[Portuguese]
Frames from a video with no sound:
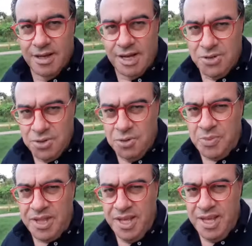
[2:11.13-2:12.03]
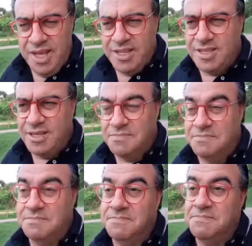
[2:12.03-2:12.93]
Achou competente,
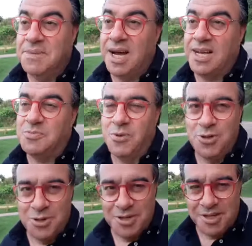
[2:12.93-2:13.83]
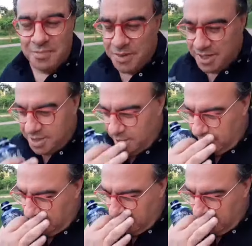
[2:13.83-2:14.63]
mas puxou seu tapete,